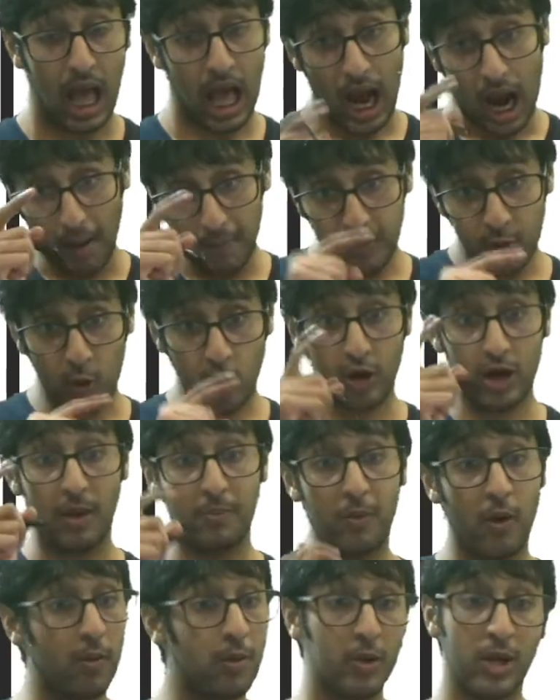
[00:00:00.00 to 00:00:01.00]
अब दोनों डब्बों
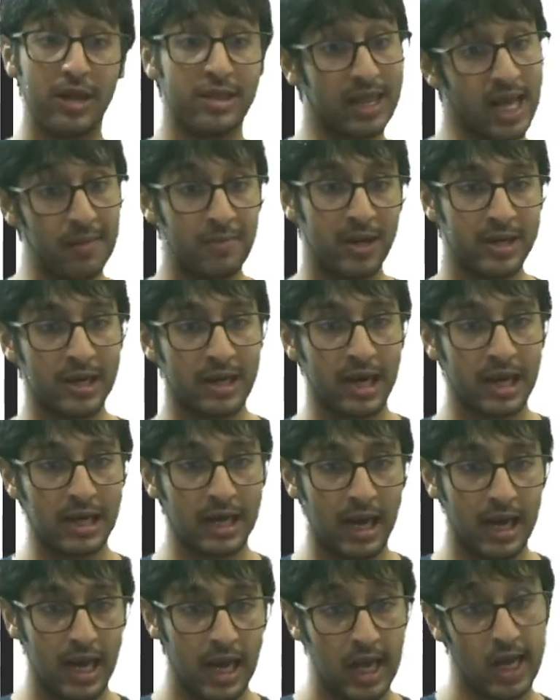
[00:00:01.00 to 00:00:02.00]
में मुझे सेम डिजिट लिखना है
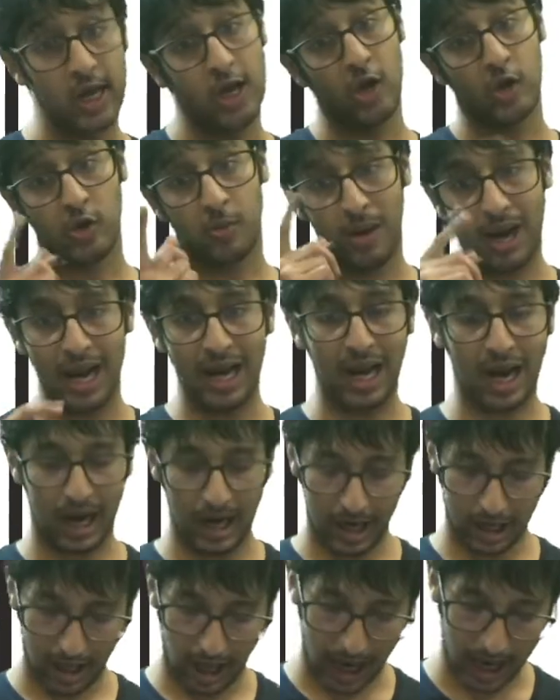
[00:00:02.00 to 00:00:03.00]
तो मैं अलग अलग
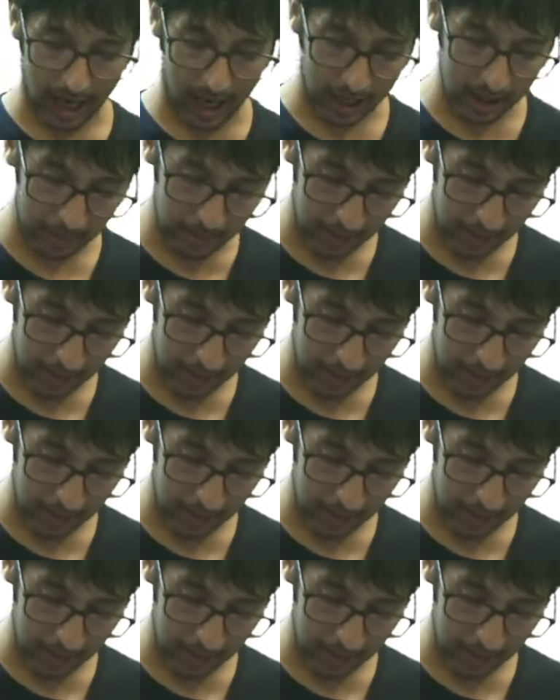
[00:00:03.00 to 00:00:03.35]
ट्राई कर रहा था पर